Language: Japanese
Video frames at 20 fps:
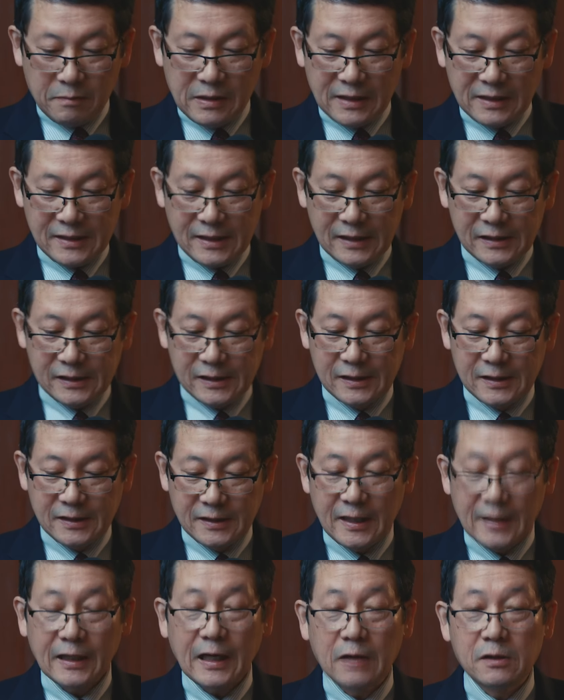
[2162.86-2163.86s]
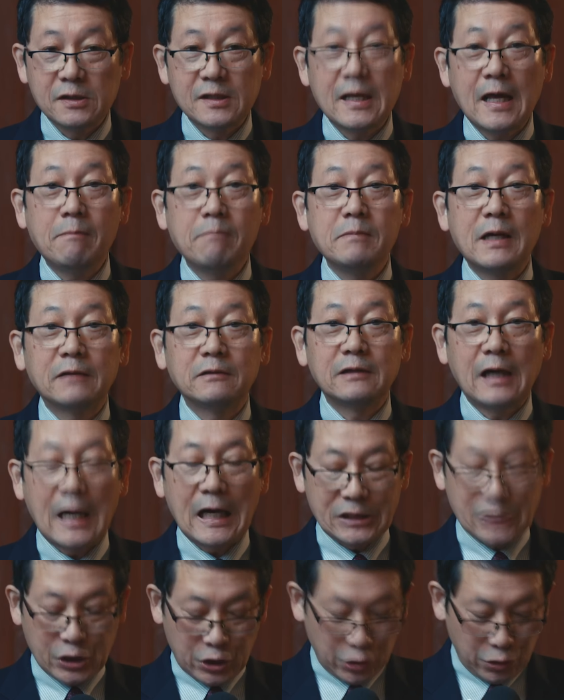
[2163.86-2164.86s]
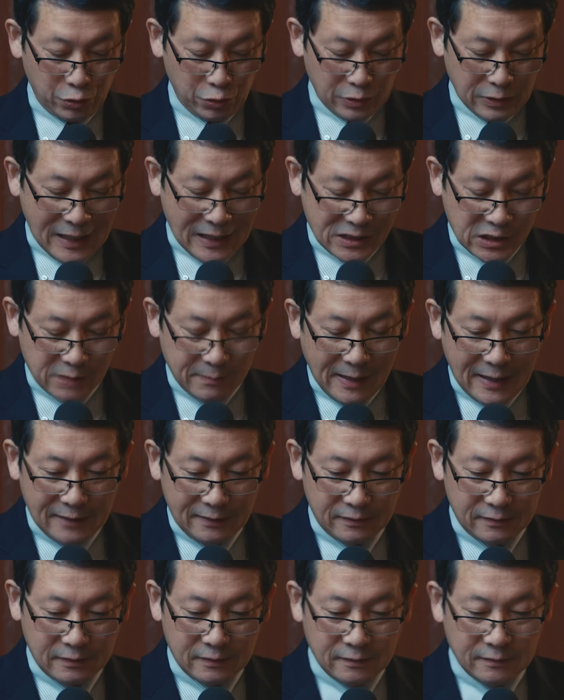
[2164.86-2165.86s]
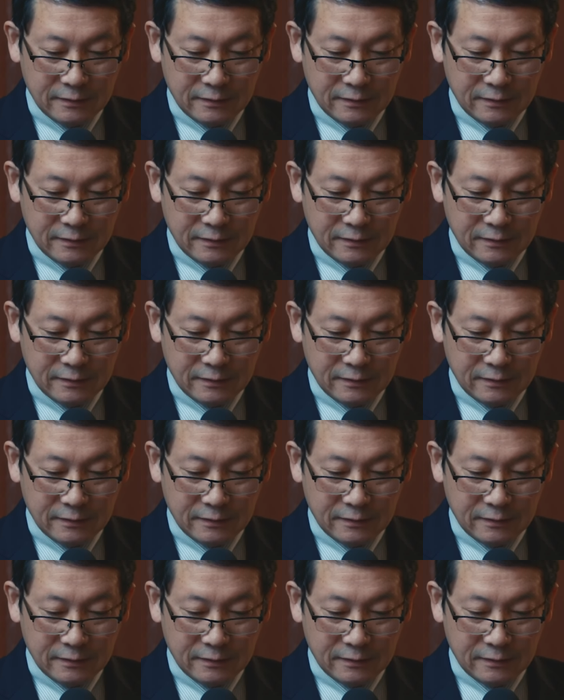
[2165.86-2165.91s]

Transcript: 皆さん、新聖歌の388番、